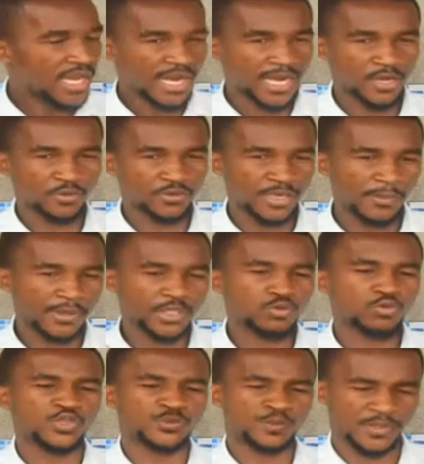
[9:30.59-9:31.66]
alors nde bah,
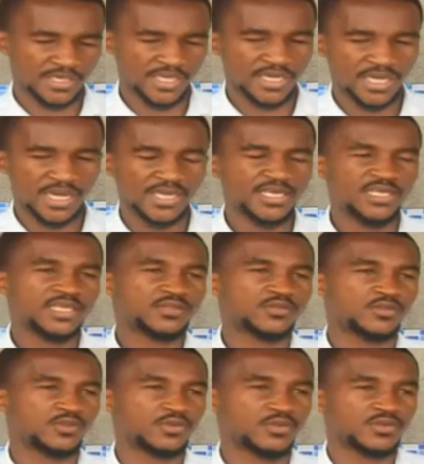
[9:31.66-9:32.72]
ko koexplike ngai
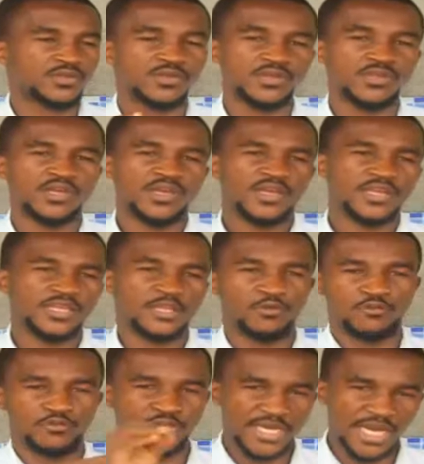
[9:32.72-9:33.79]
que il
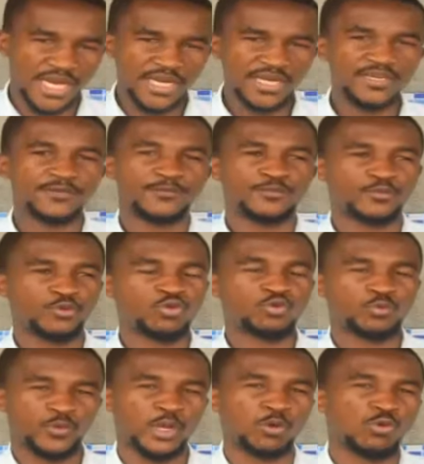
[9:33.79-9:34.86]
vient pour
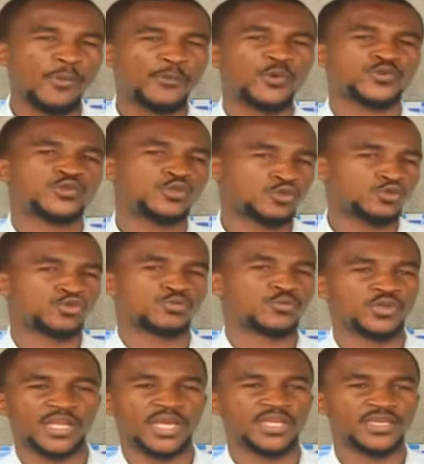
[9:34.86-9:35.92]
quoi porter
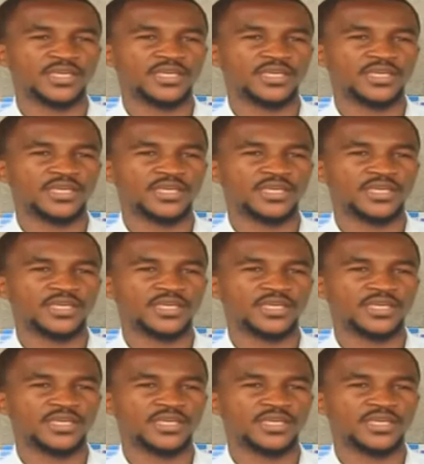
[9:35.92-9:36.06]
jugement na